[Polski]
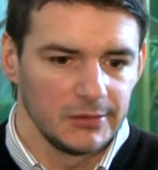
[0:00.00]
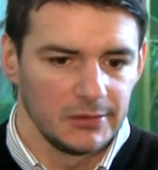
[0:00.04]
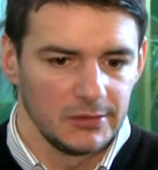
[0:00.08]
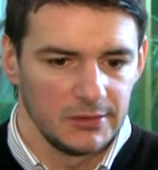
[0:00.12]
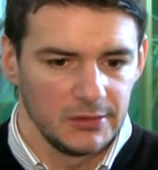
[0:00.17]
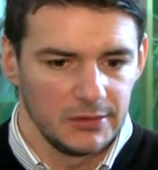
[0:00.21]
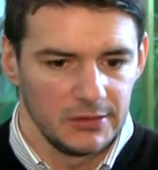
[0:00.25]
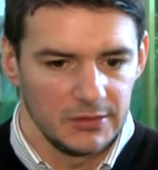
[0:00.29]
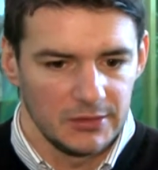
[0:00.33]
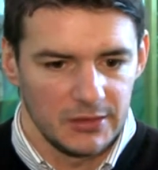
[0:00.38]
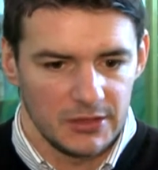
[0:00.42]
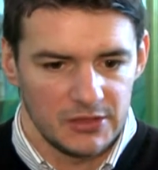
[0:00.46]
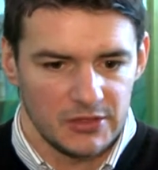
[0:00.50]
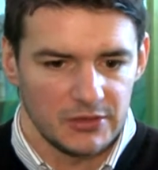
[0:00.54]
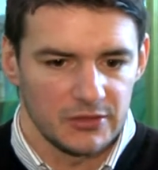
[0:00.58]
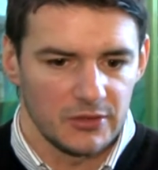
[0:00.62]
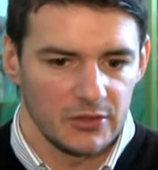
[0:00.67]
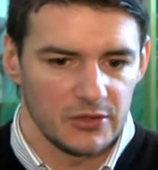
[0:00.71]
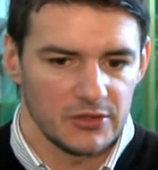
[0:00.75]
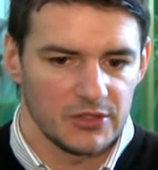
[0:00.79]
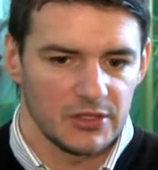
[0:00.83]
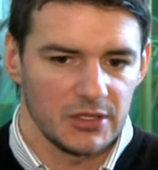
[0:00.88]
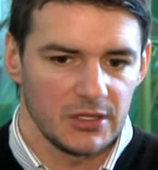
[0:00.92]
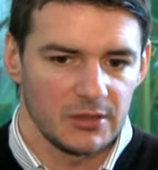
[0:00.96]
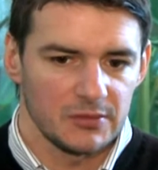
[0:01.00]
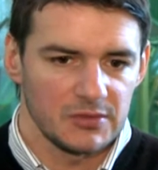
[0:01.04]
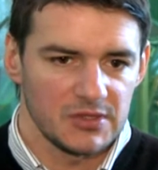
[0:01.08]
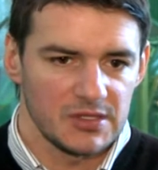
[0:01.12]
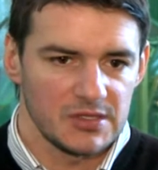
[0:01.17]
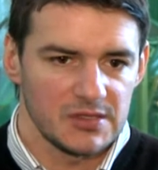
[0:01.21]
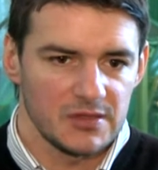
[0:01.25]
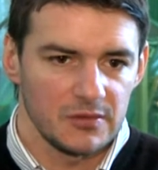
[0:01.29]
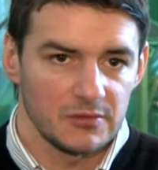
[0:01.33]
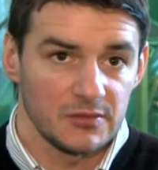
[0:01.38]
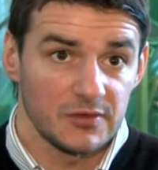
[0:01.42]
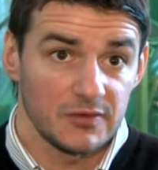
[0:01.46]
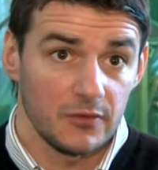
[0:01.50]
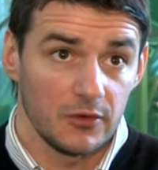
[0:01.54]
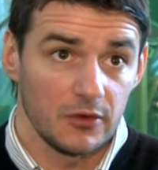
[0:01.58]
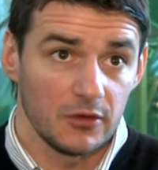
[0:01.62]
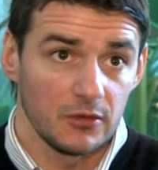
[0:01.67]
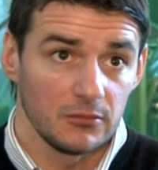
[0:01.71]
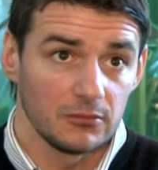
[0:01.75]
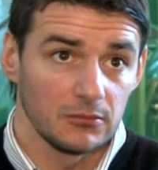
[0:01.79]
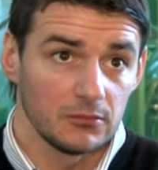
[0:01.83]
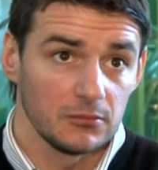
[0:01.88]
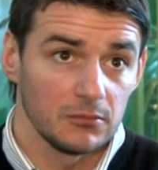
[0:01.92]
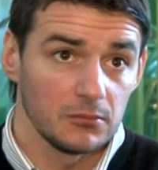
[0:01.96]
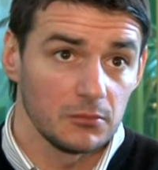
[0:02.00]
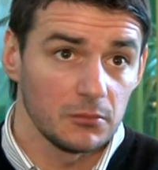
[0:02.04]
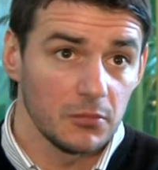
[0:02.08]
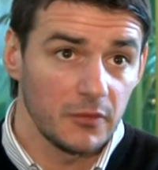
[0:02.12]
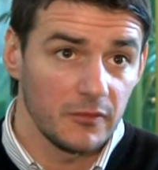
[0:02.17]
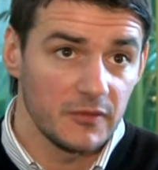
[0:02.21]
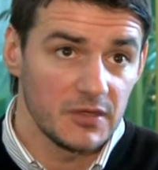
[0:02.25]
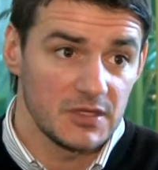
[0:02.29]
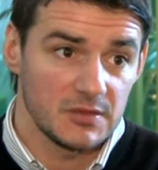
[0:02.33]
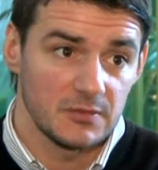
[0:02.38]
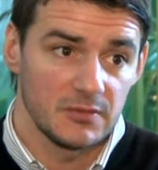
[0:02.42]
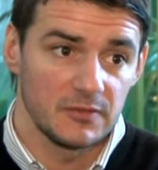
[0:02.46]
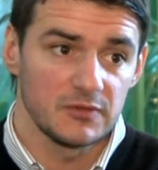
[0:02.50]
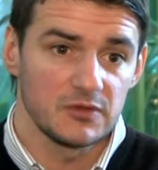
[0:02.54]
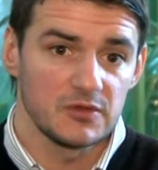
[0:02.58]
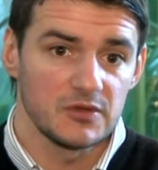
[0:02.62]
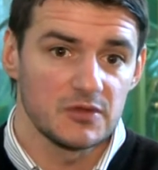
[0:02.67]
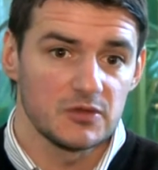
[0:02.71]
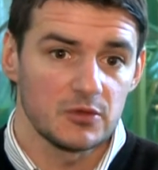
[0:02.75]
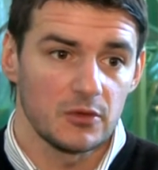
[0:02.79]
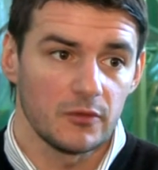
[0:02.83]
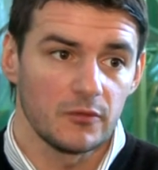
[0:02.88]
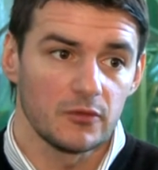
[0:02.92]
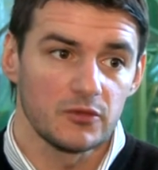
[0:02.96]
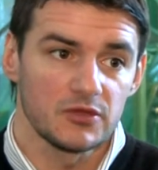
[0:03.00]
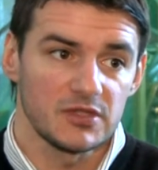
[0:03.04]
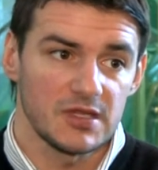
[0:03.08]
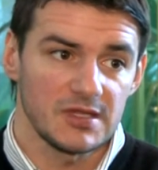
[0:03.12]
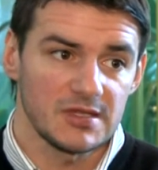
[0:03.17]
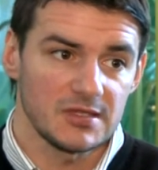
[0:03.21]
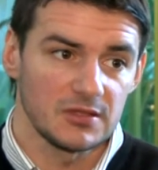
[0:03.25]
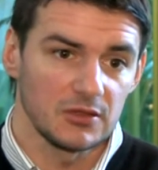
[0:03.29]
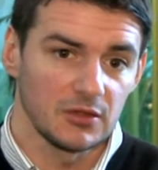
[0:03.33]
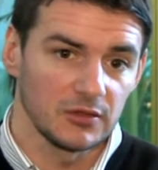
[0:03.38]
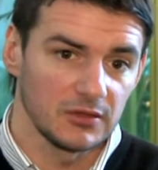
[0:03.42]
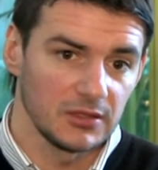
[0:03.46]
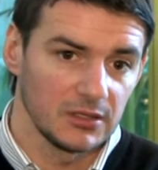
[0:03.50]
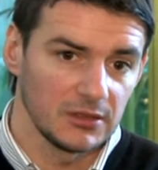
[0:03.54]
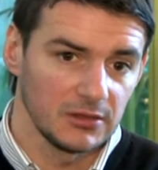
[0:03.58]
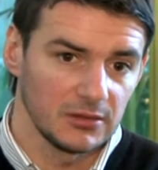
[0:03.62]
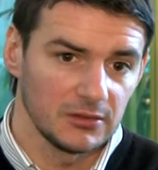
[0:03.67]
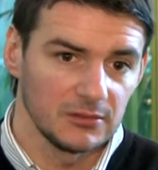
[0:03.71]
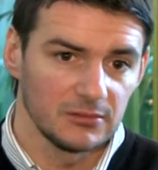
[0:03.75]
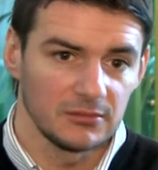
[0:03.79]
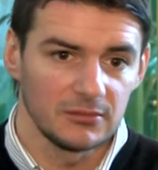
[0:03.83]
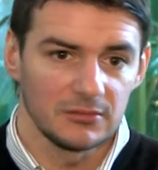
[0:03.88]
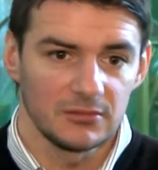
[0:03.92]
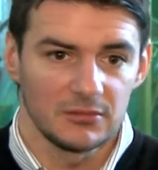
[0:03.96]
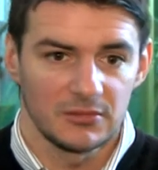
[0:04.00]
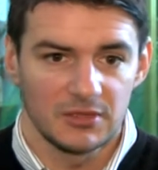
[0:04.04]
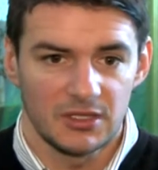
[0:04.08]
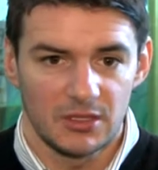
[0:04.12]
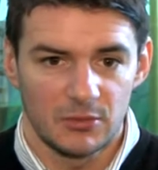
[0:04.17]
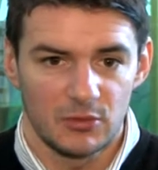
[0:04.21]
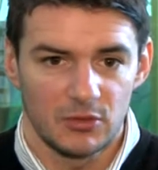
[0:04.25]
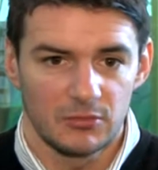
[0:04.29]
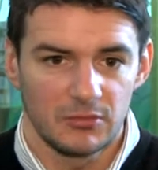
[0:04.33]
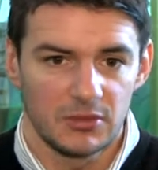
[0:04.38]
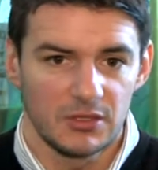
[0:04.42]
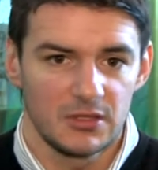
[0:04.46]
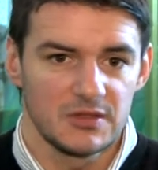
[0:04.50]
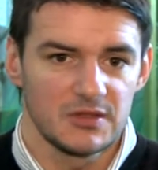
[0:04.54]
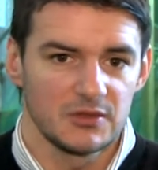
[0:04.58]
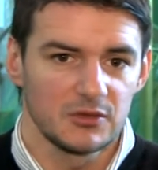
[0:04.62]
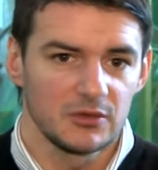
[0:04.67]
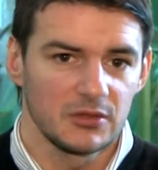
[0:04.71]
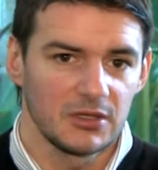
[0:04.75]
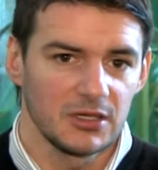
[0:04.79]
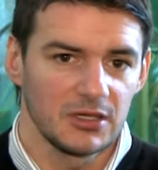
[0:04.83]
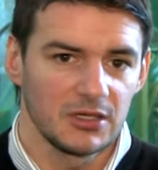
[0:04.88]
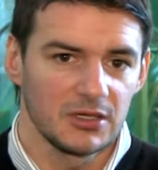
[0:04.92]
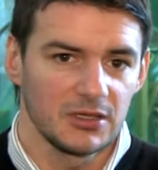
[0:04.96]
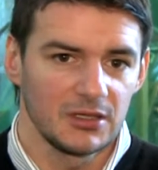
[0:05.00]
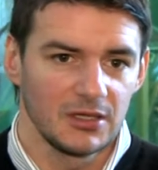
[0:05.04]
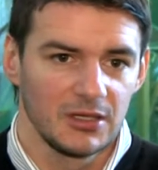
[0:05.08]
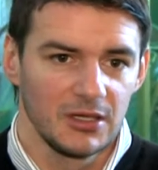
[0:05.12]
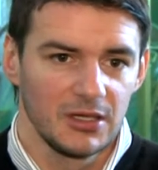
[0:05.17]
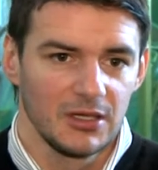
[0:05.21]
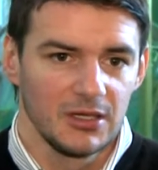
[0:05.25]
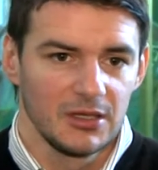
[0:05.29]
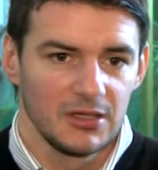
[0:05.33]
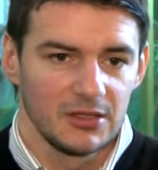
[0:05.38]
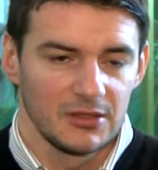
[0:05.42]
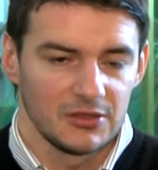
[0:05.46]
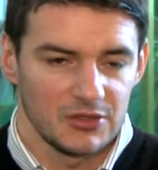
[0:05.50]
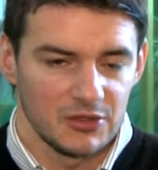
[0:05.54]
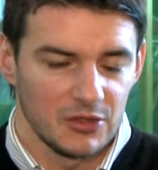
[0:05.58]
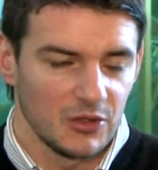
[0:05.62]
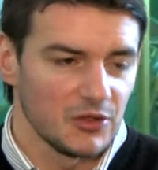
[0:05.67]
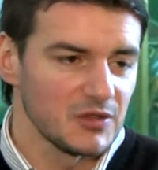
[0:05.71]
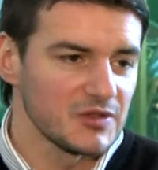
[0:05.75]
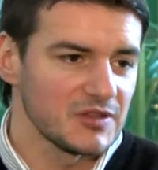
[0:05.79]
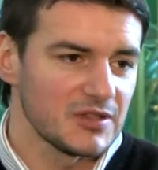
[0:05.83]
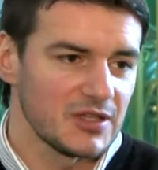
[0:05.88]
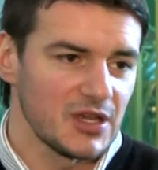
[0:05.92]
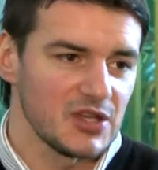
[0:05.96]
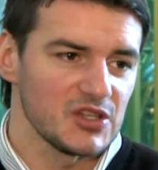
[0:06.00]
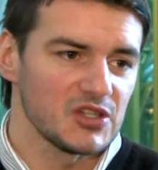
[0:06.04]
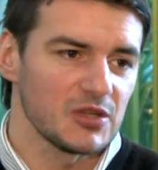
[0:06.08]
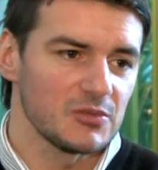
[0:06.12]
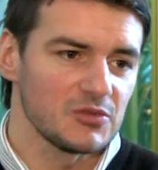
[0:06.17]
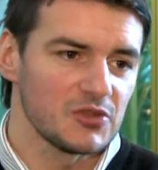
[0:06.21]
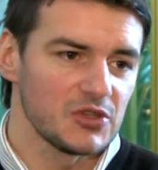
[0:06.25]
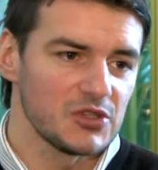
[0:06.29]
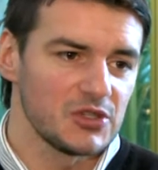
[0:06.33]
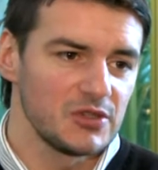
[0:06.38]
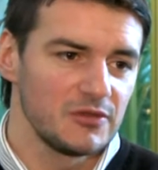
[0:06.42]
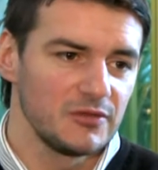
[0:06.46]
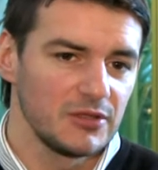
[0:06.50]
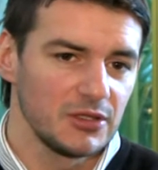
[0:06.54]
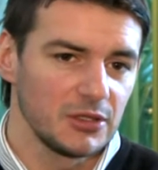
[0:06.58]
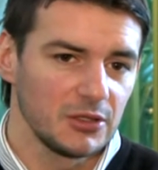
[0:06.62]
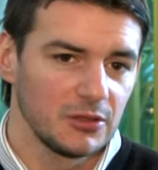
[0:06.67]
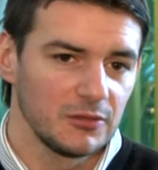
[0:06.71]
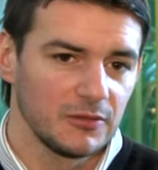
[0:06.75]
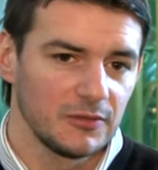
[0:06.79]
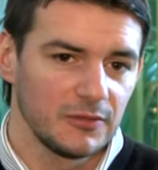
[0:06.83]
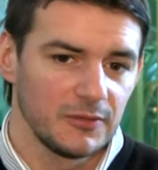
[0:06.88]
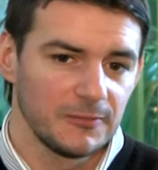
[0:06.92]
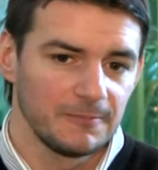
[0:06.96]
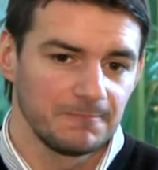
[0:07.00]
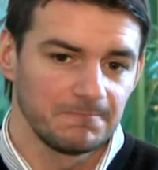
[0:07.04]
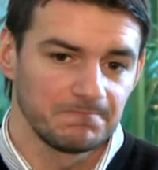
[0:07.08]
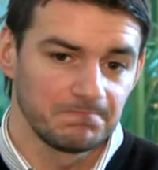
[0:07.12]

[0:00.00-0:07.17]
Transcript: e, i też troszkę przez tą swoją powiedzmy w cudzysłowie ciasnotę demobilizuje czy odstrasza przeciwników.